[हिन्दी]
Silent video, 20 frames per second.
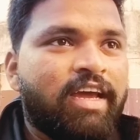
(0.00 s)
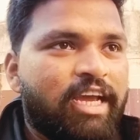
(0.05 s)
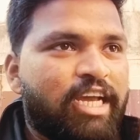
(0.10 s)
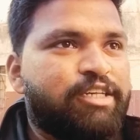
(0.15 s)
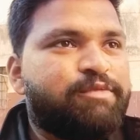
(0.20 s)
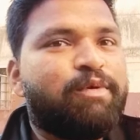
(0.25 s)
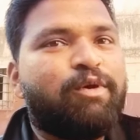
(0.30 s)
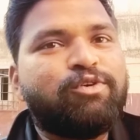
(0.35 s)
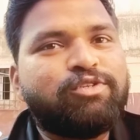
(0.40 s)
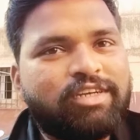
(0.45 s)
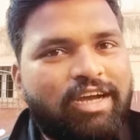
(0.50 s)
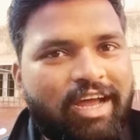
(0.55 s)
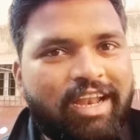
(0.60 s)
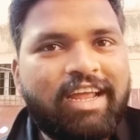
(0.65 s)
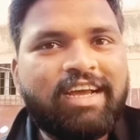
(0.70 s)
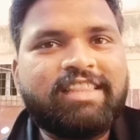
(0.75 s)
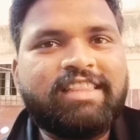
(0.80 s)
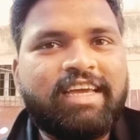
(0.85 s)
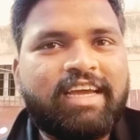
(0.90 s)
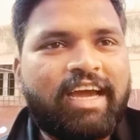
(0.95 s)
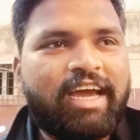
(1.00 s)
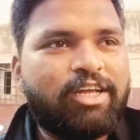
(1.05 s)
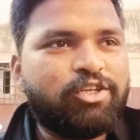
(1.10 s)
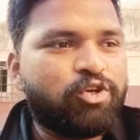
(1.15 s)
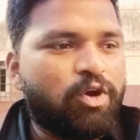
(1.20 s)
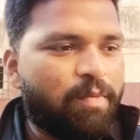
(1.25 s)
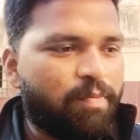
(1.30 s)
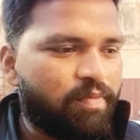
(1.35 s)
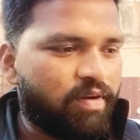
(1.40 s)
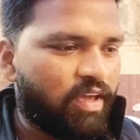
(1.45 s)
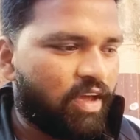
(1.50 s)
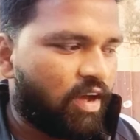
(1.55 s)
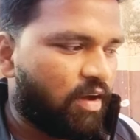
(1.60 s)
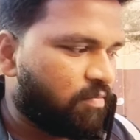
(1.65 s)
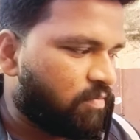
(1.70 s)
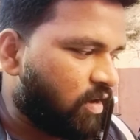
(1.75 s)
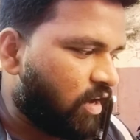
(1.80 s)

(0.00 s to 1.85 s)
इसमें कुछ अलग दिखाया जो हमने हम,